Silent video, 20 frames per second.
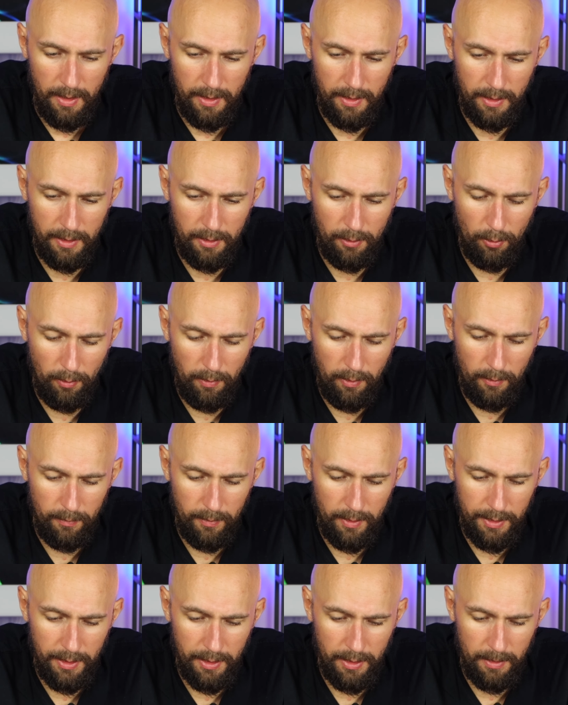ich
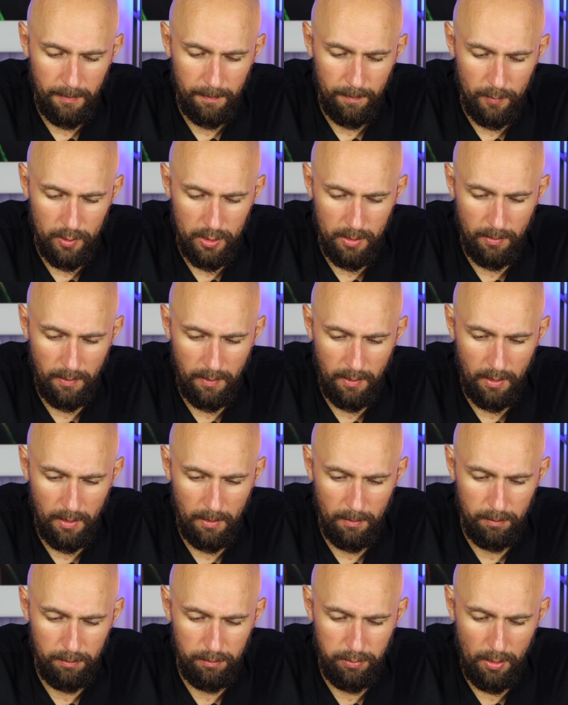usuwanie. Możemy sobie
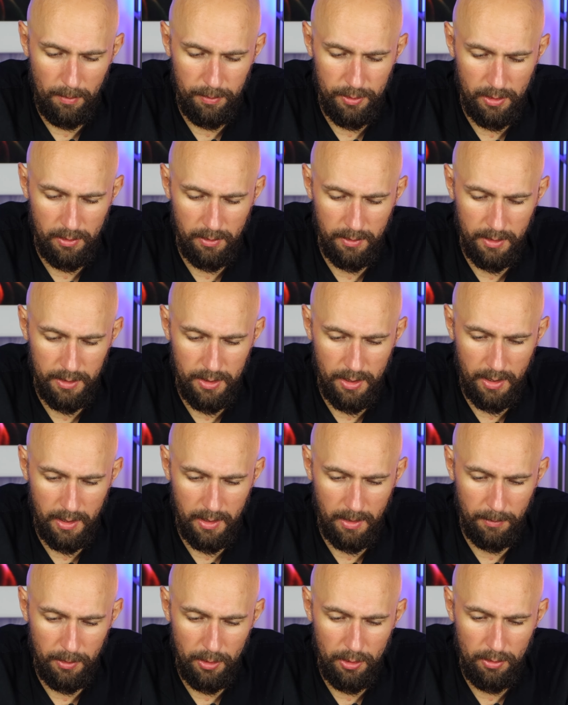poprzeglądać, jakie
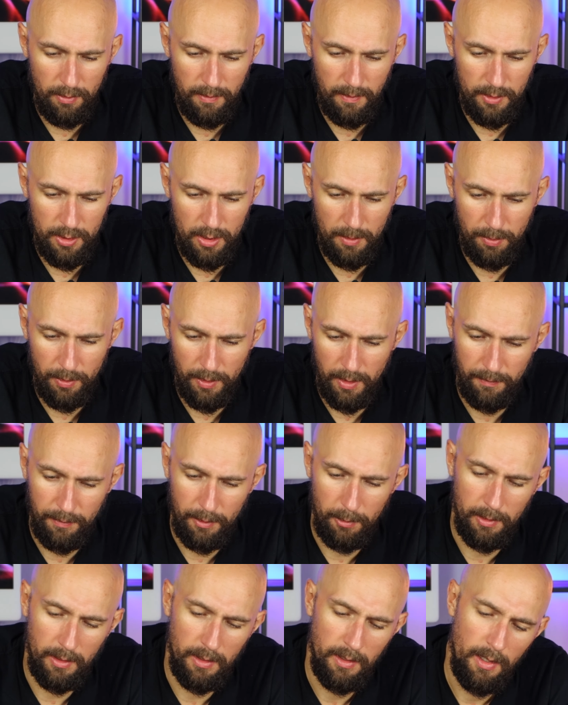tam newsy się
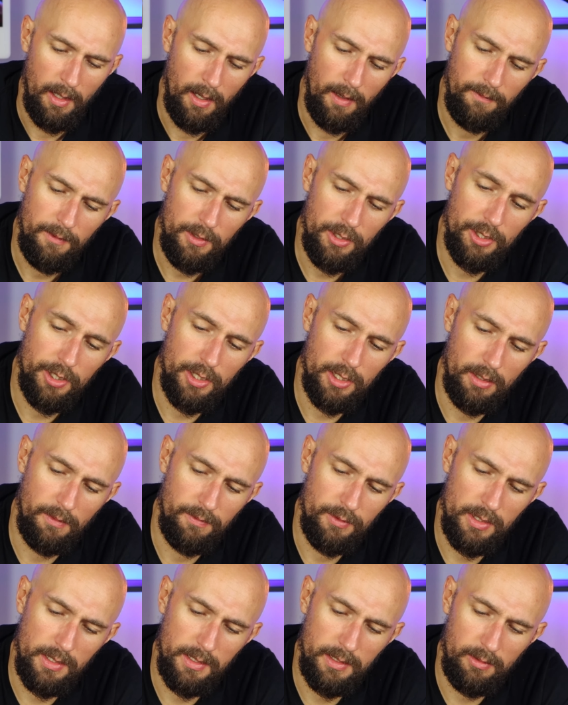pojawiły. Widzicie, że
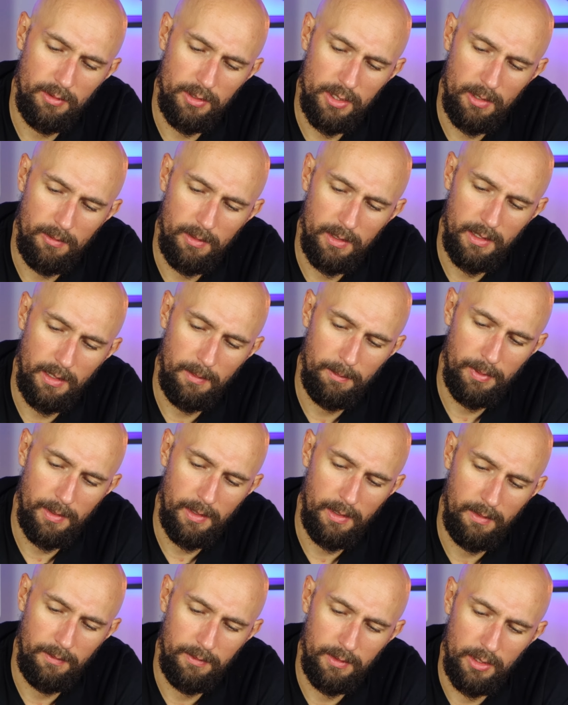wszystko działa
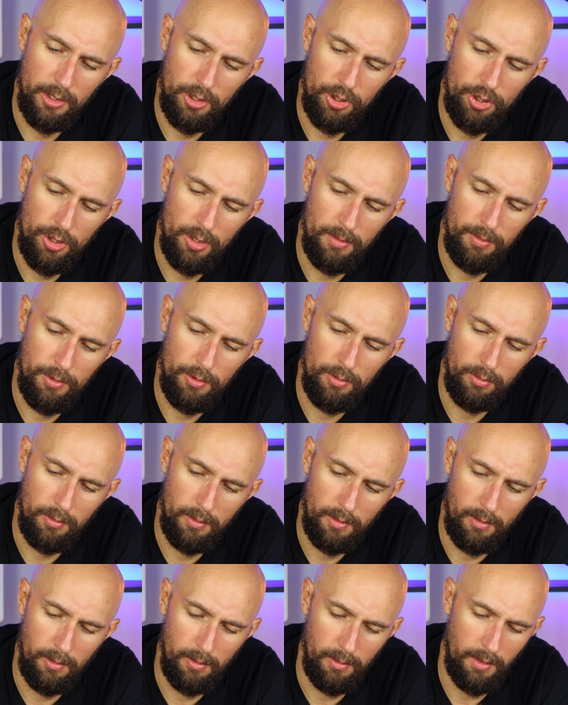naprawdę
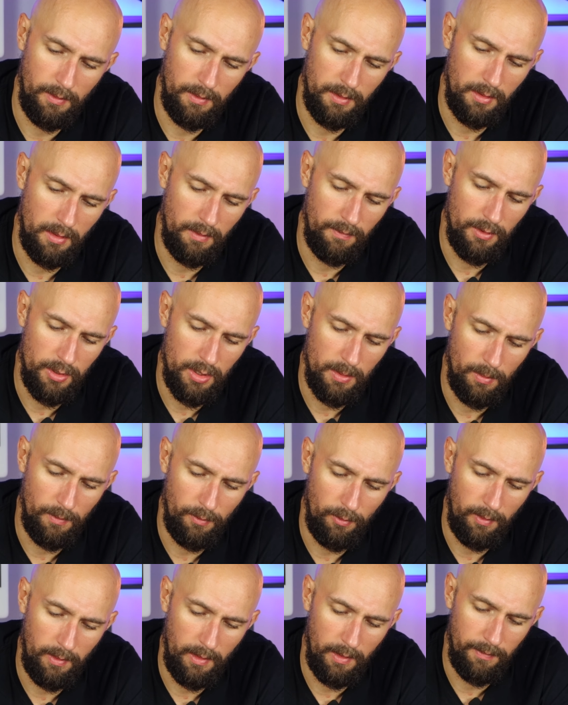szybciutko. Nawet gdy wejdziemy w
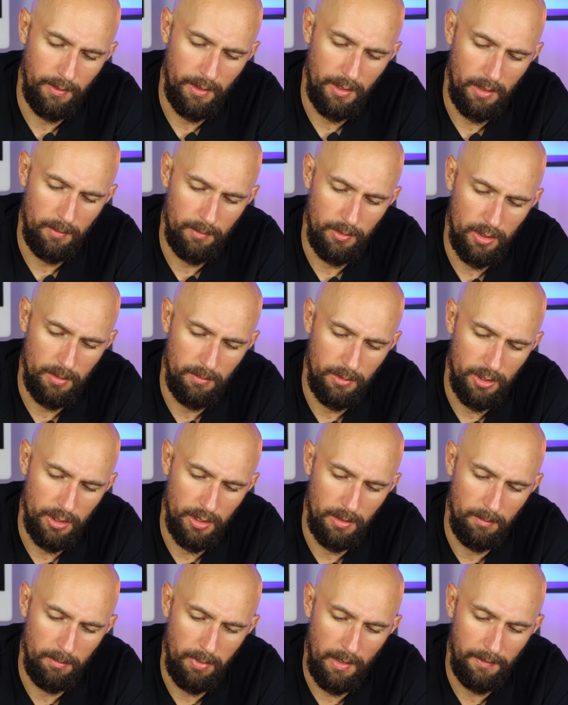ustawienie i będziemy się
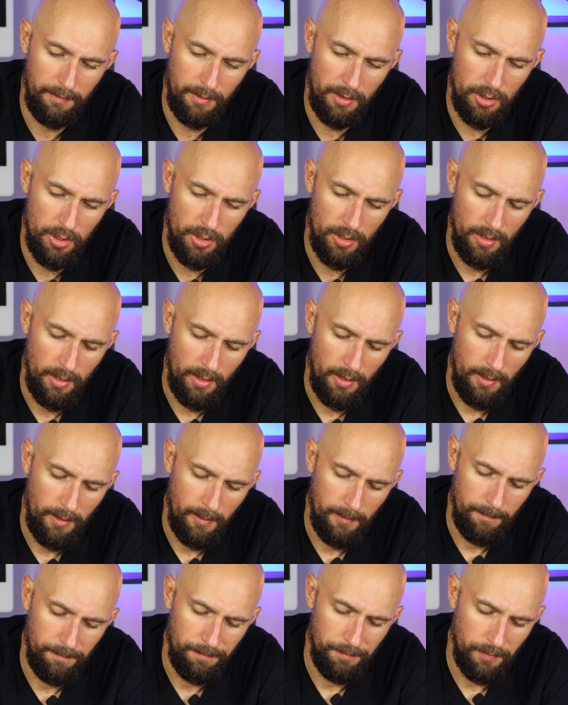nim bawić,
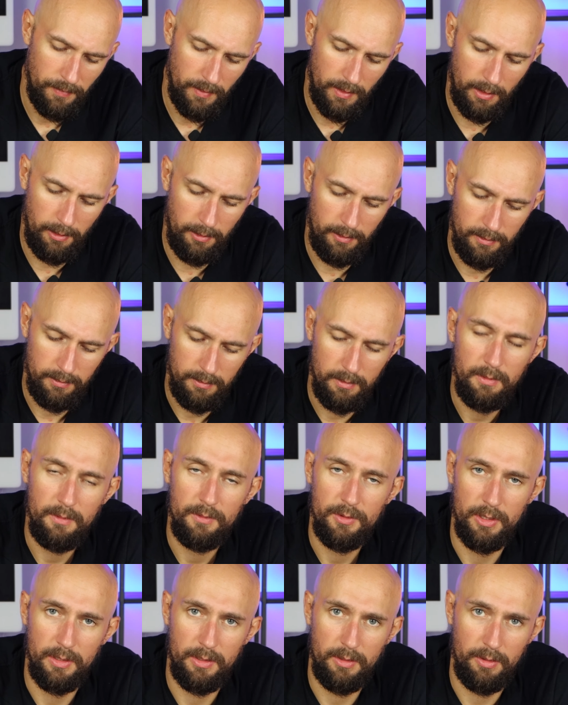to
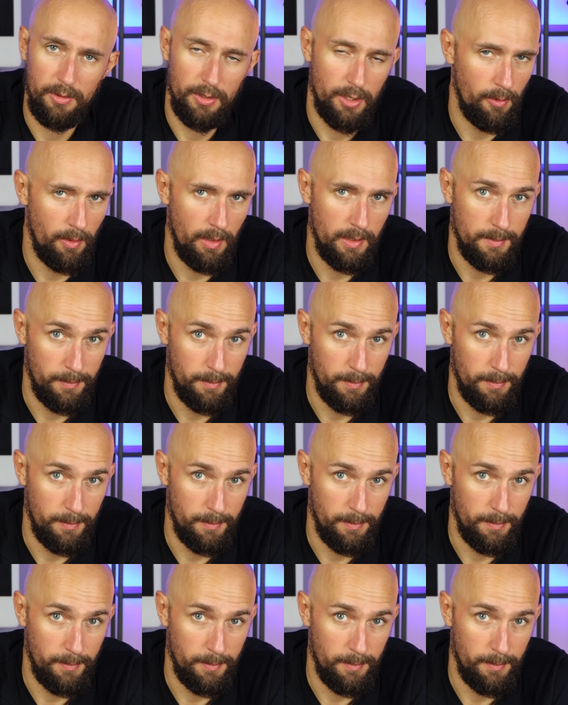wszystko działa